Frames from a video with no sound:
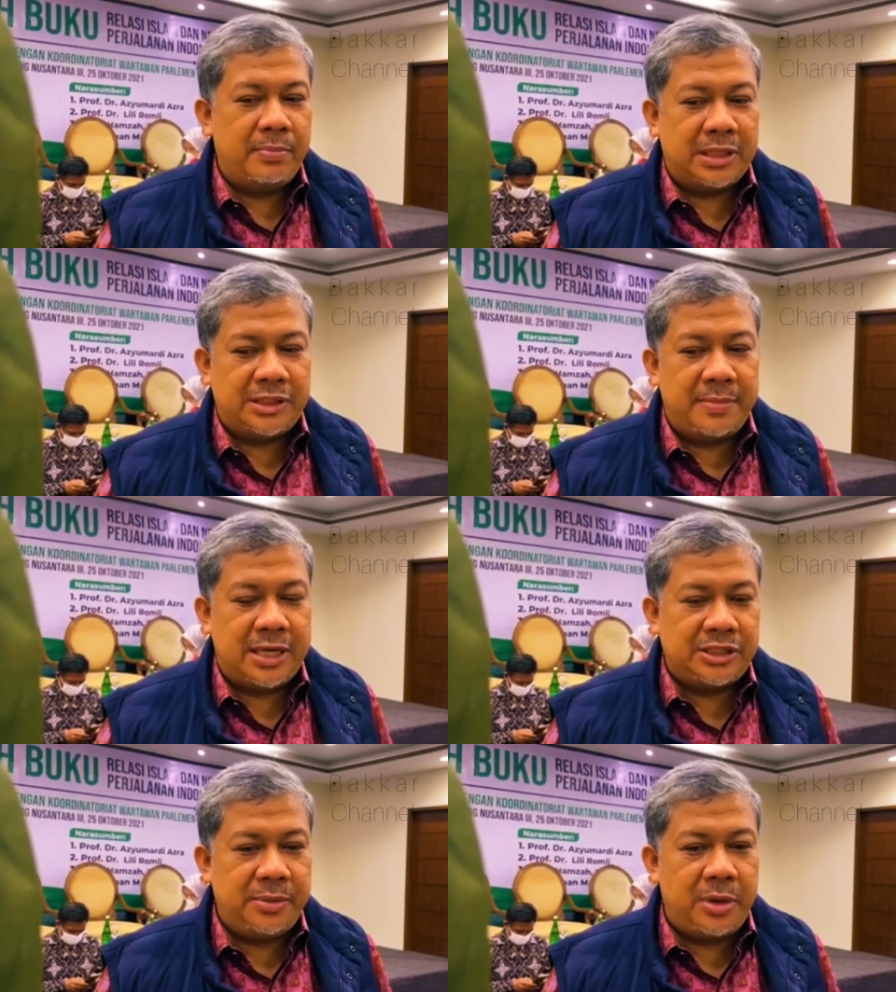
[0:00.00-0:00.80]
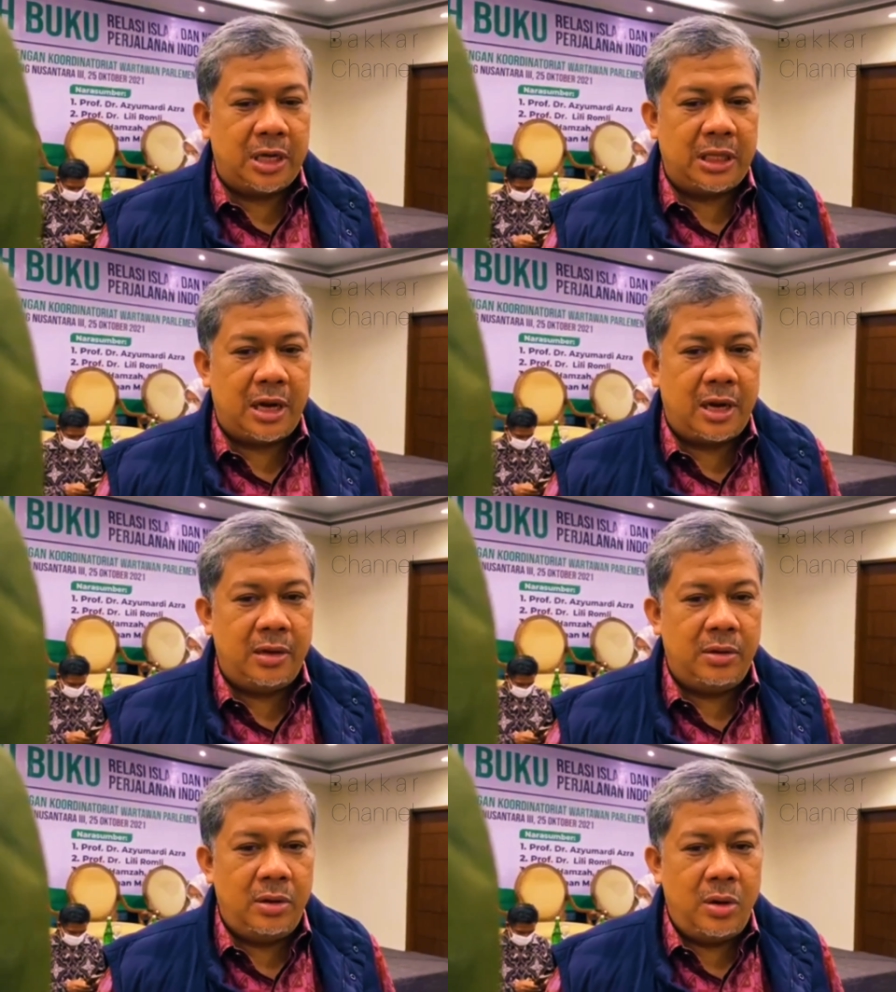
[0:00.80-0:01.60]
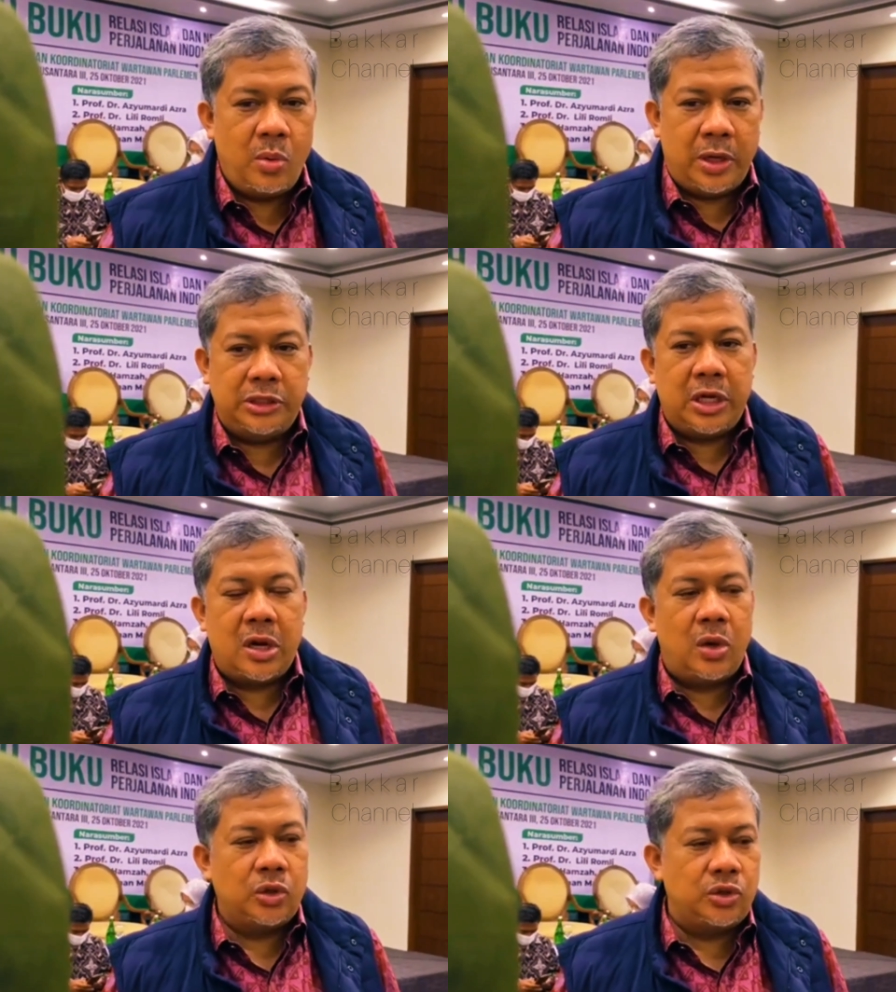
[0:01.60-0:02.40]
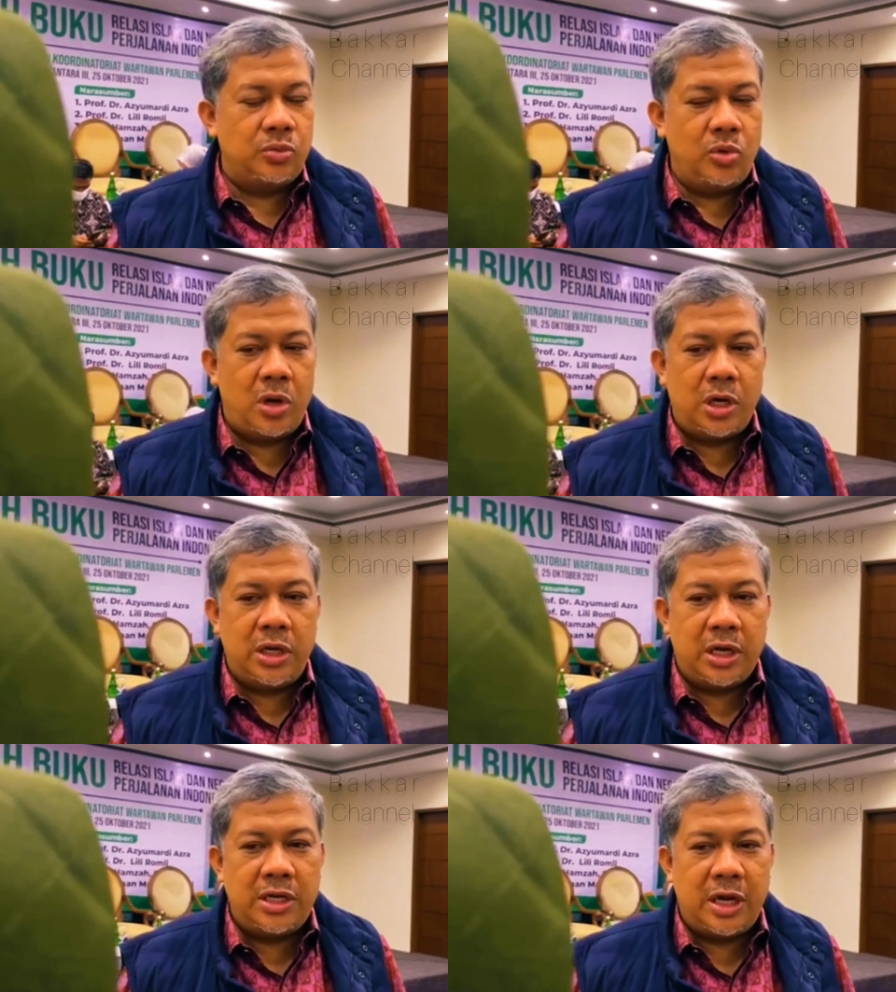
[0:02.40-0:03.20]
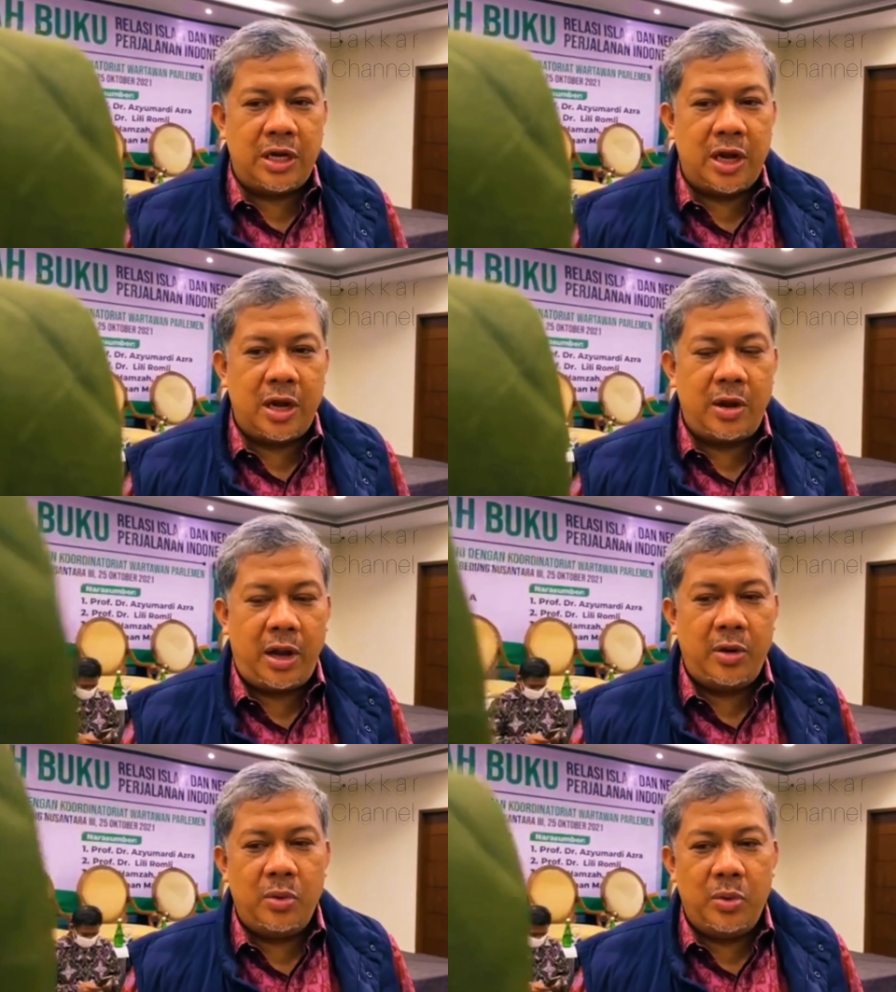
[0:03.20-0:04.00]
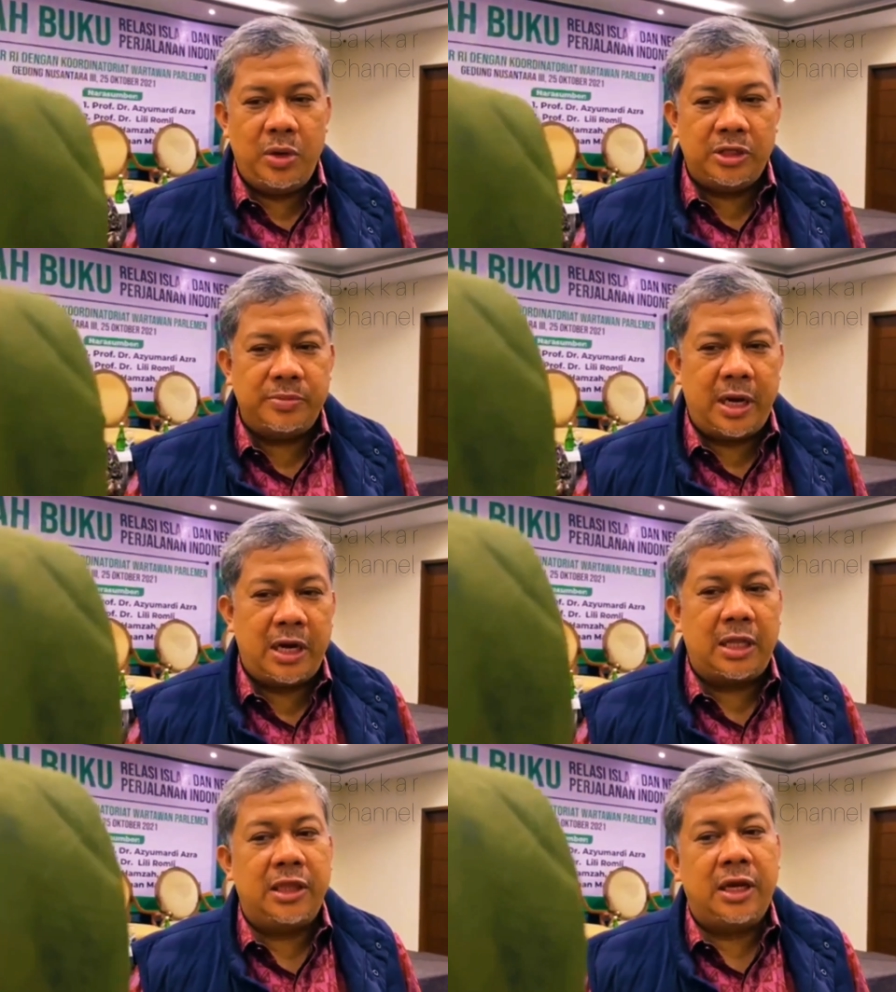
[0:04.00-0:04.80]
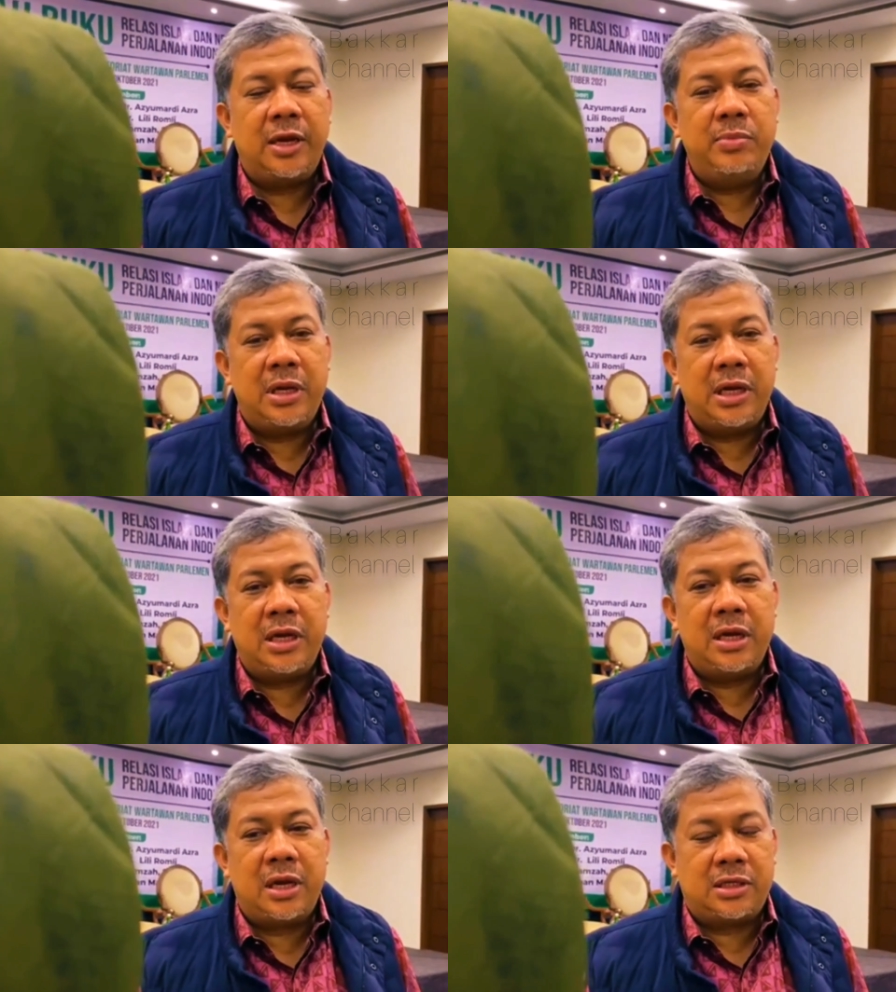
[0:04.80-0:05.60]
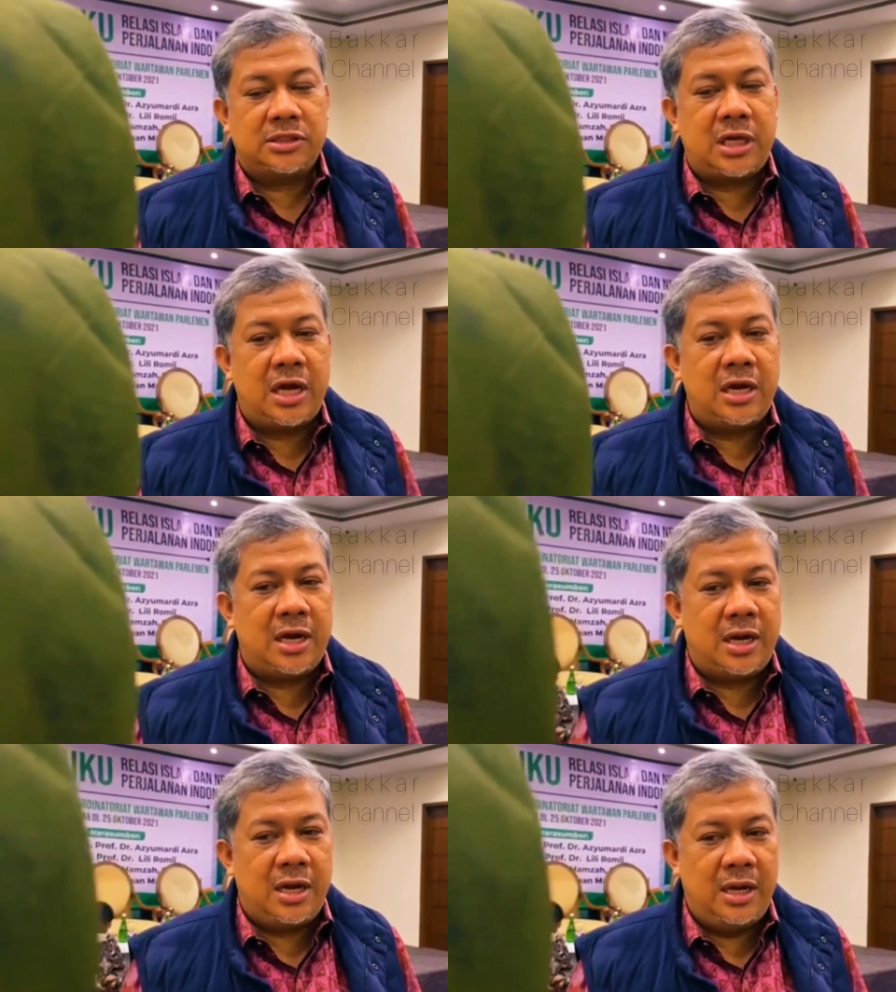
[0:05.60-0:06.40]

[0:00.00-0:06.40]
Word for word: basa-basi mengatakan wajar kalau semua dirjennya NU dan sebagainya nanti kan bikin resah dari